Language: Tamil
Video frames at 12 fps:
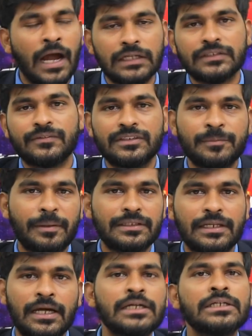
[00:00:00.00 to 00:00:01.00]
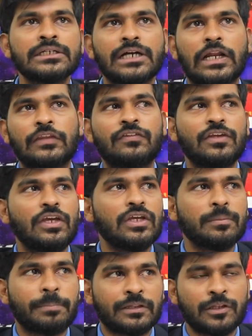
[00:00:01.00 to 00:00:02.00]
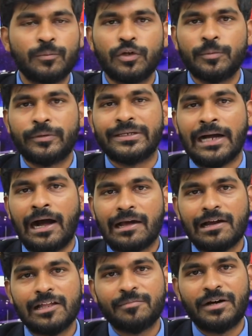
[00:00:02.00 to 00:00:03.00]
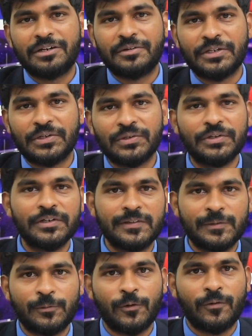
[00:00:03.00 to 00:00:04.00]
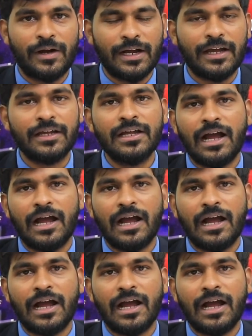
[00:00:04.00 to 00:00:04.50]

அதை வந்து பார்த்தீங்கன்னா கடைசி பத்தொம்போது புள்ளி ஆறாவது பால் வரைக்கும் இழுத்துட்டு போவாங்க